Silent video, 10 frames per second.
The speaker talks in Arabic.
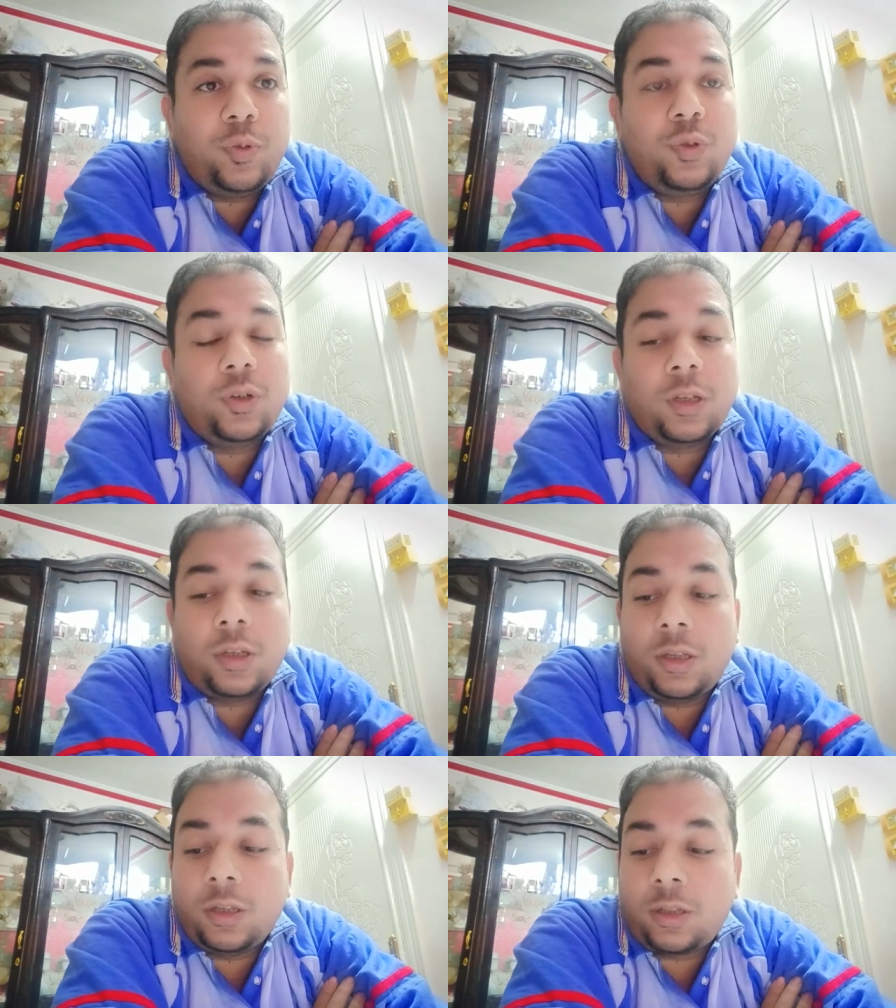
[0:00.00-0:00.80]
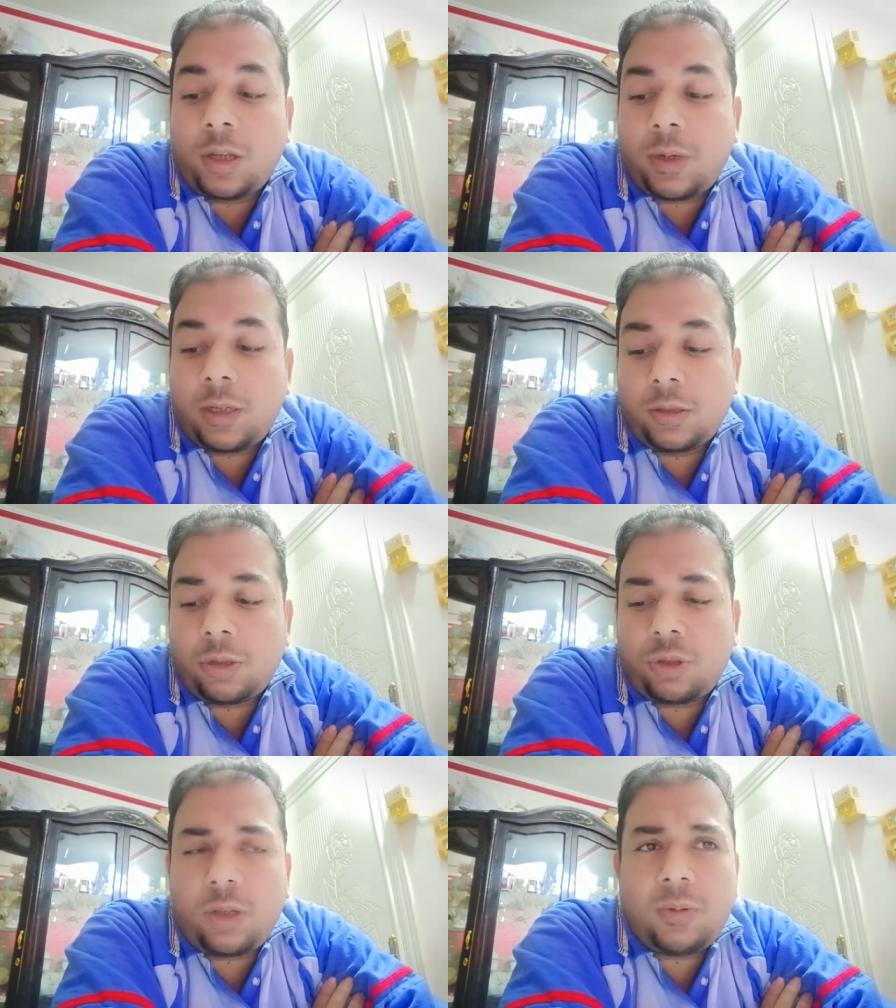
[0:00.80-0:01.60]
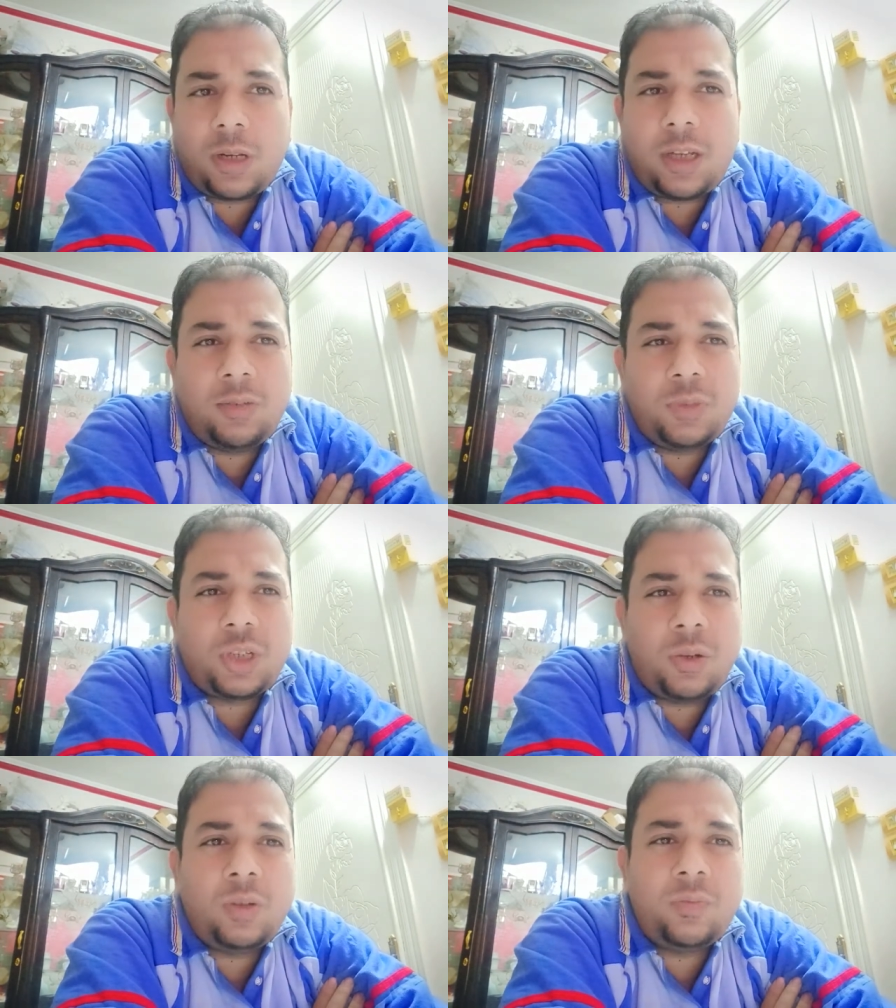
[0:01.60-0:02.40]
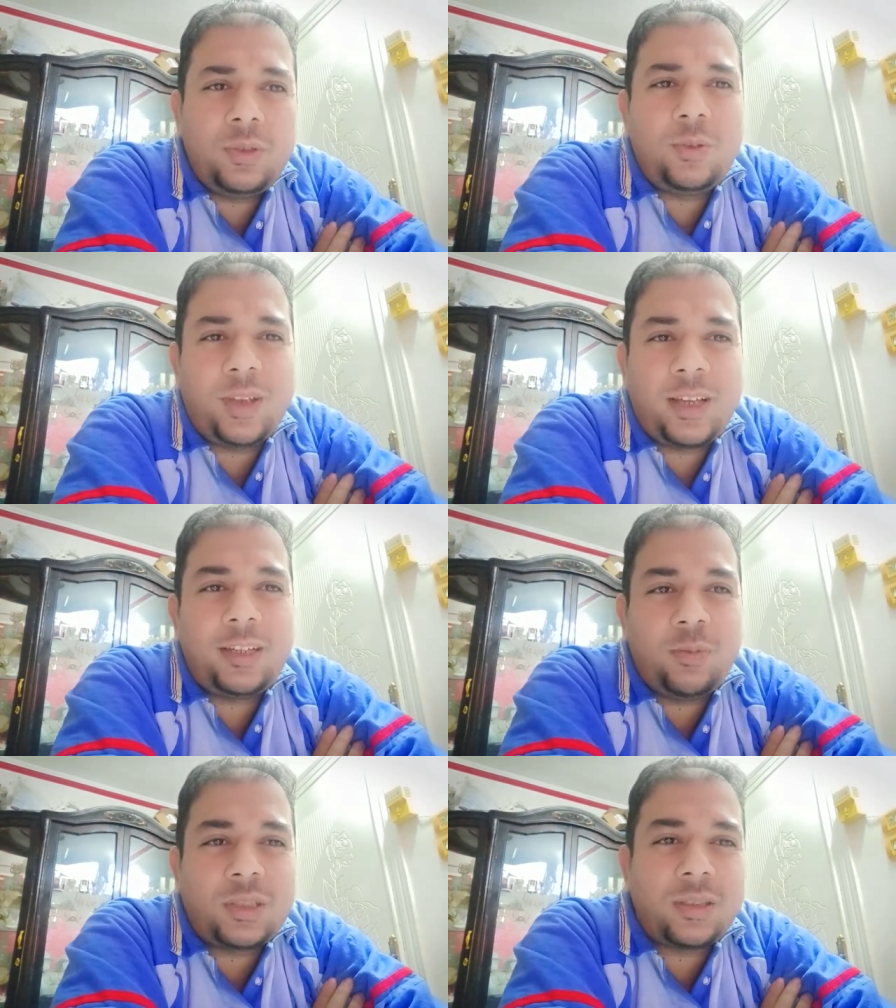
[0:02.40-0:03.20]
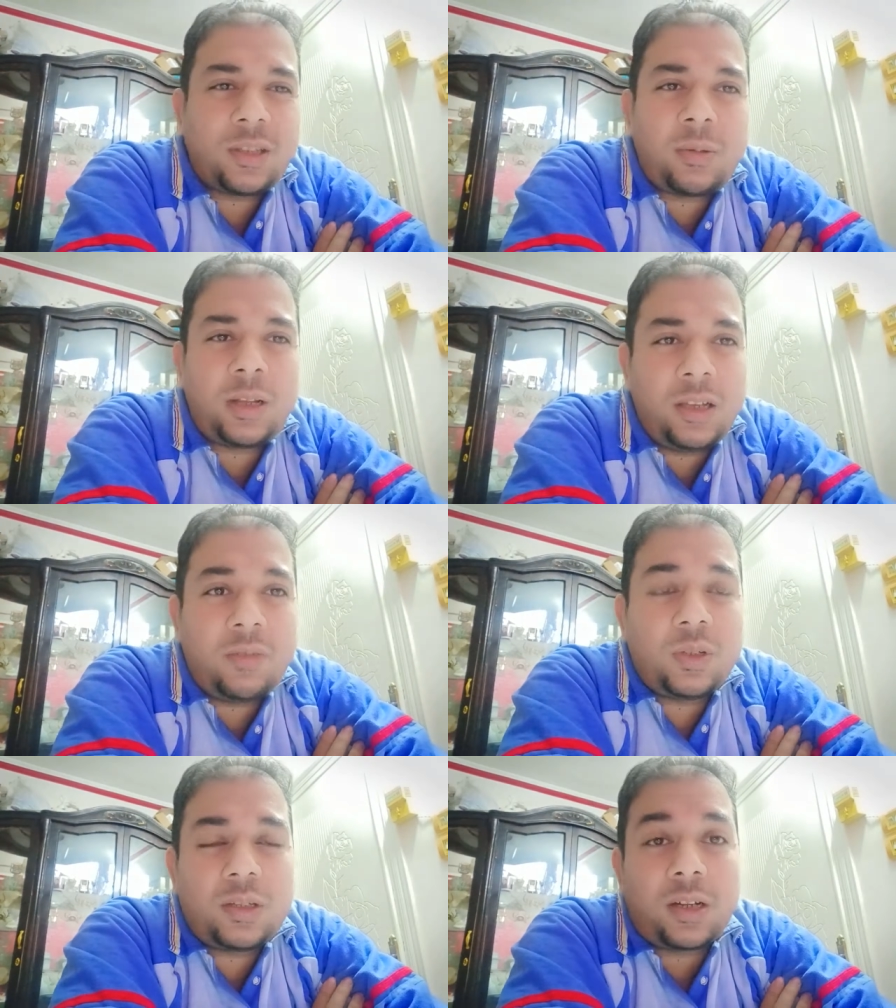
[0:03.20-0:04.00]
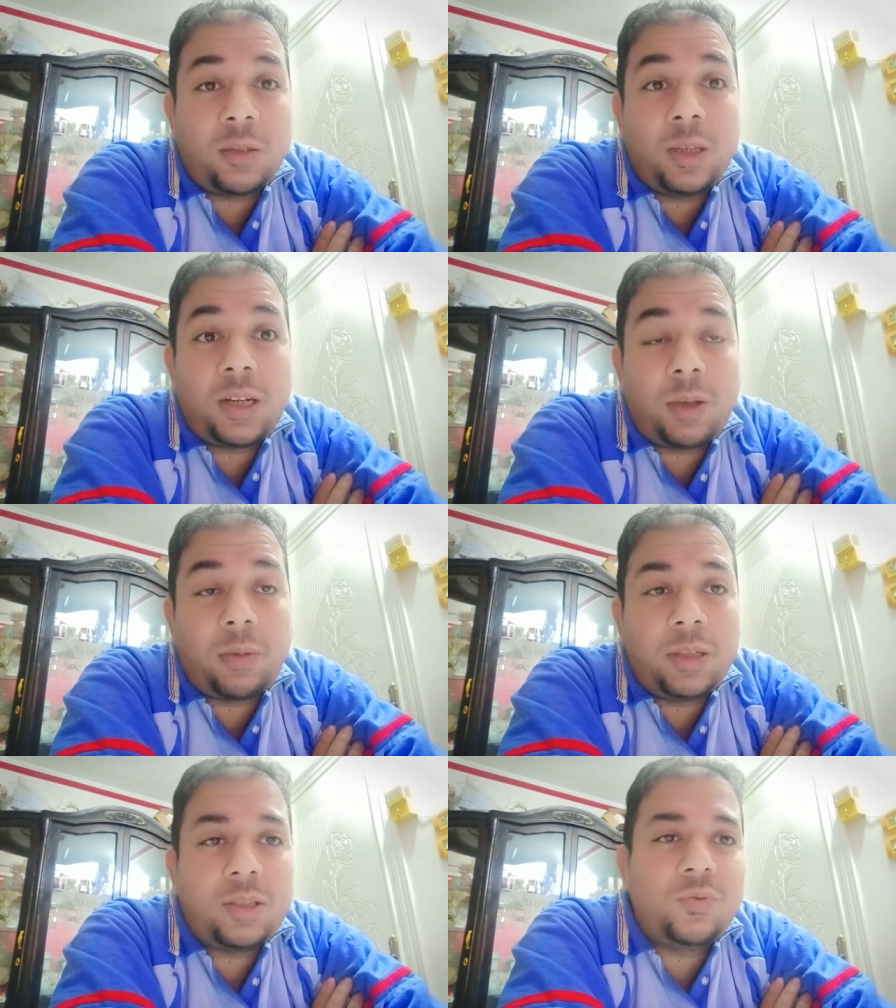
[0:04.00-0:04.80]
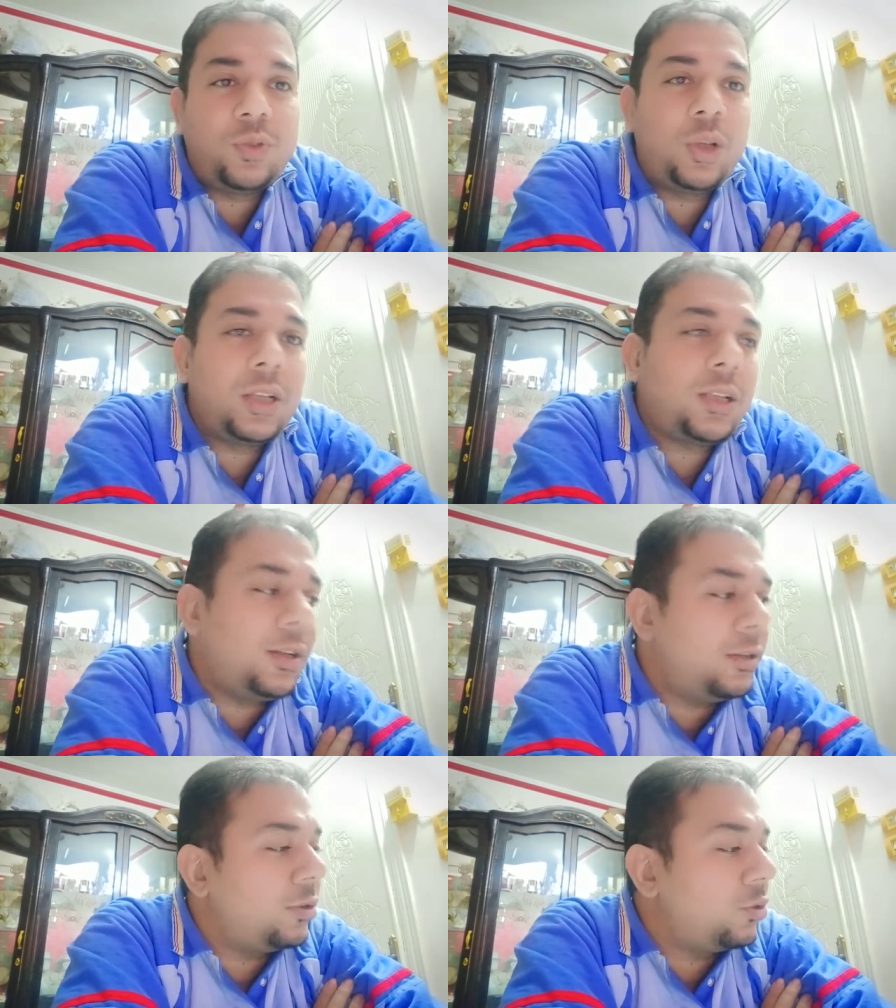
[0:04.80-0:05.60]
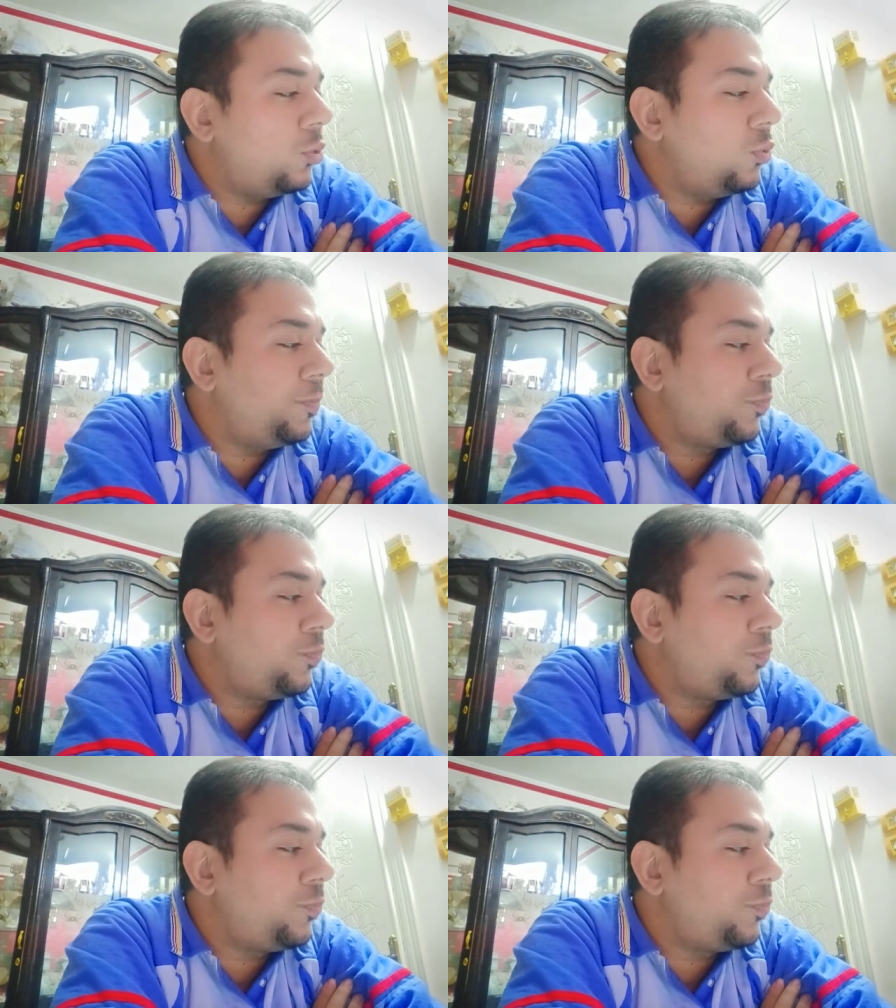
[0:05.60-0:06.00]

وطبعا يعتبر يعني مش أول فيديو يعني بس طبعا ليا فترة كبيرة ما عملتش فيديوهات على اليوتيوب